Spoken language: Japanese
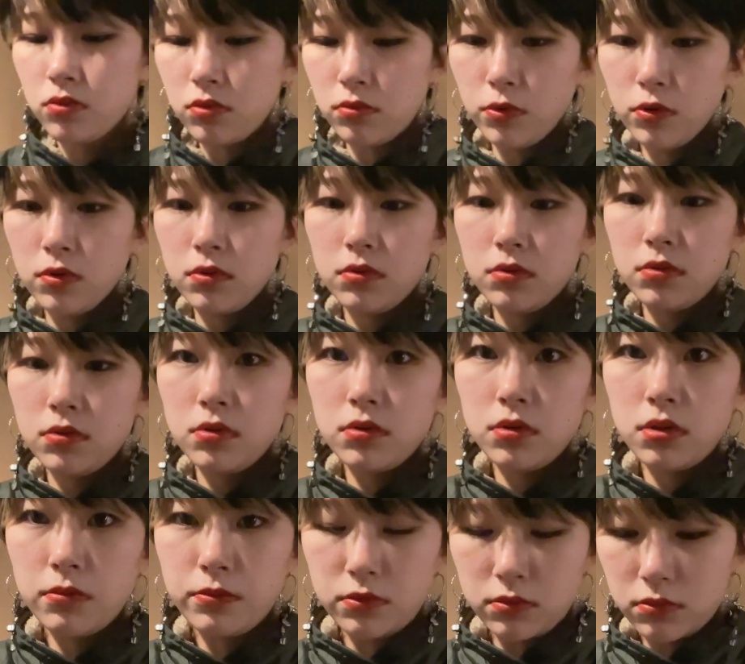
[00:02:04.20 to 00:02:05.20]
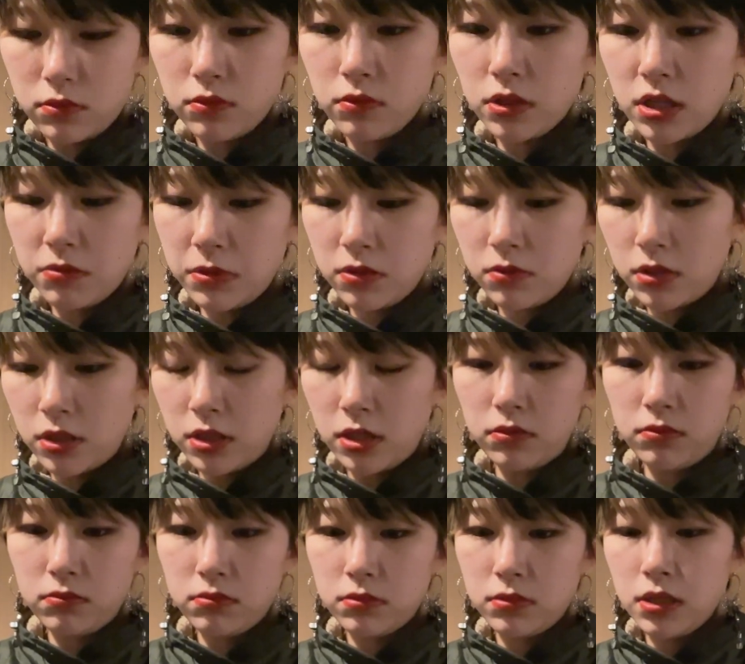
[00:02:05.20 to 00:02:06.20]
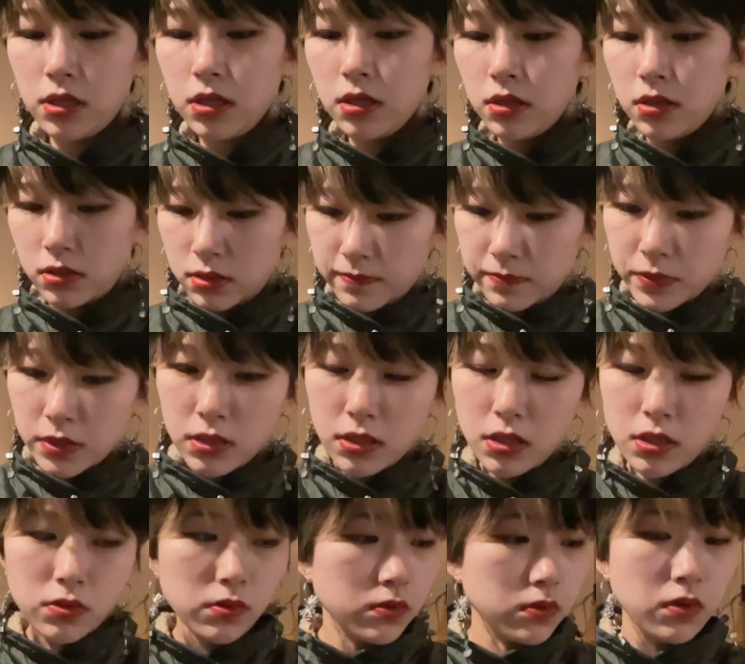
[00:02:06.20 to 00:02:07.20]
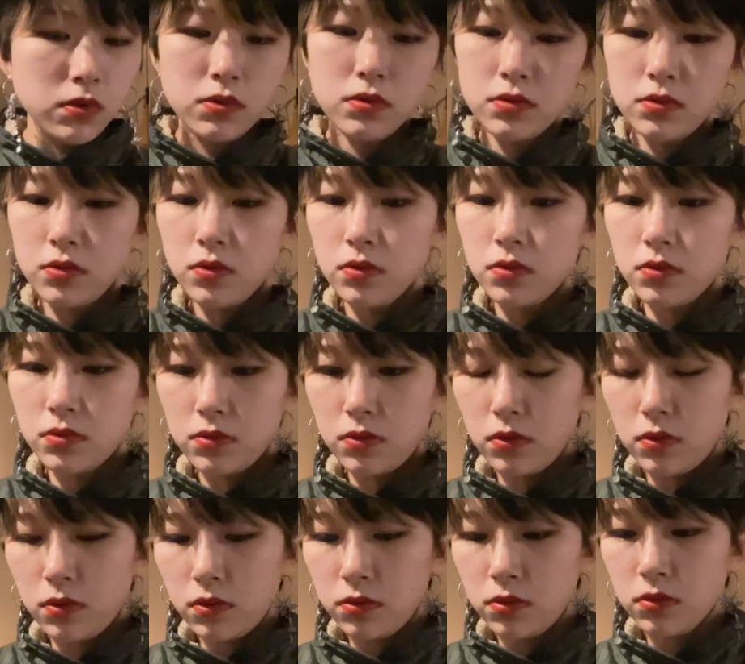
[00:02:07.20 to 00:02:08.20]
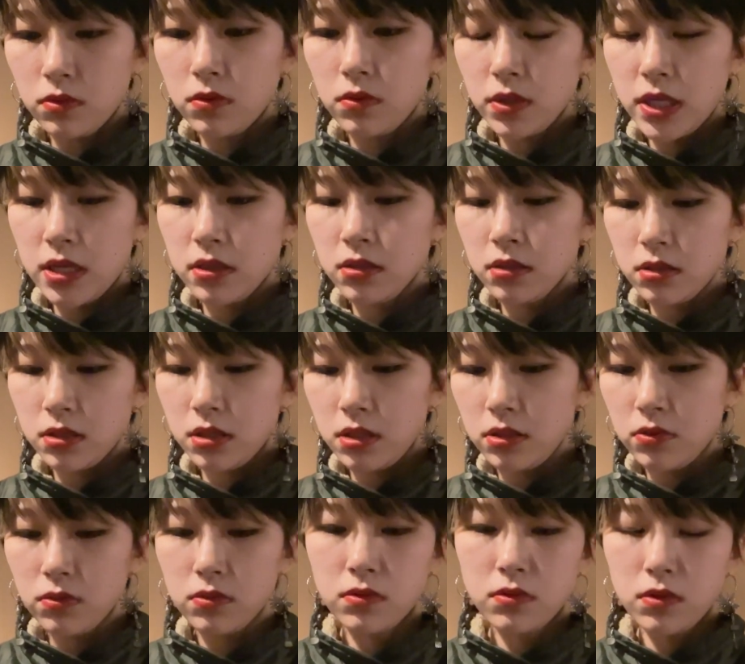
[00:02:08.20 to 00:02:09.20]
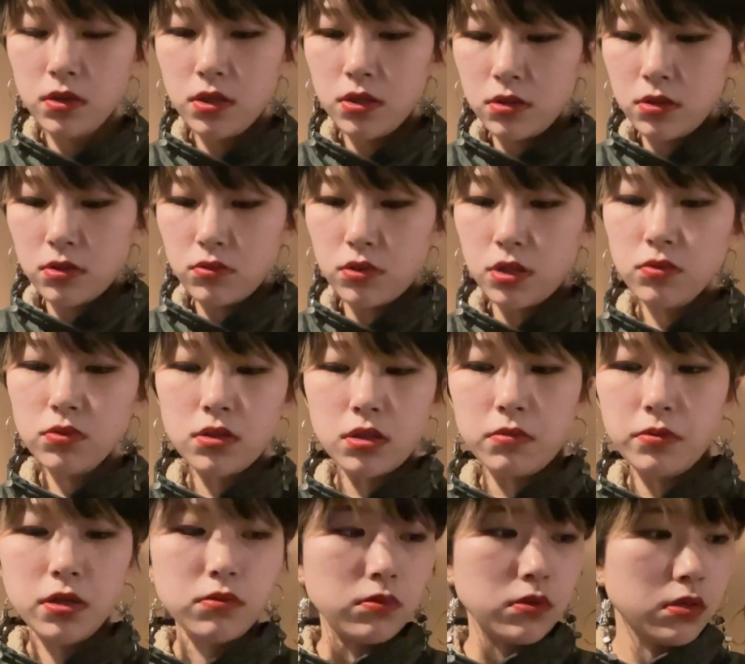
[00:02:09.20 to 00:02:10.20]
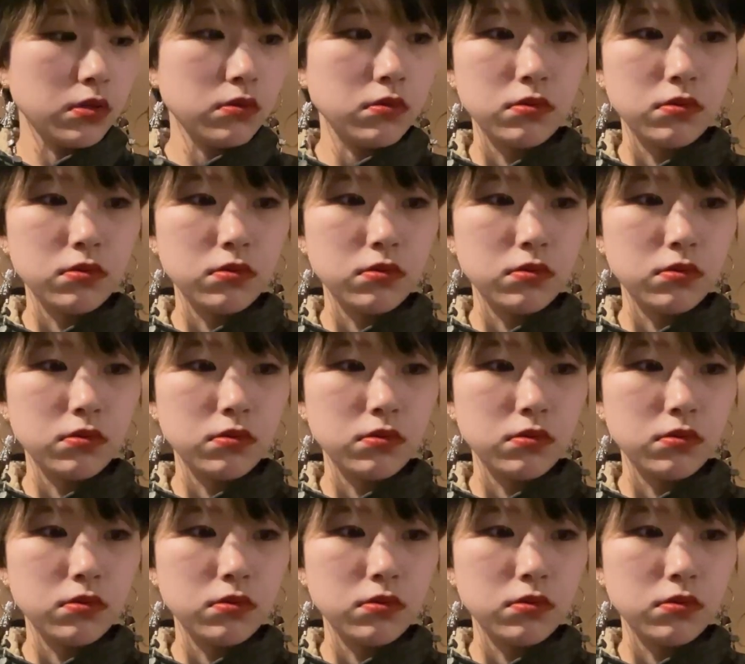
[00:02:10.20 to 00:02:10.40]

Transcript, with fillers: こも多分このタイミングで入れるきのこのこのこ元きのここれ一人で食べれるのか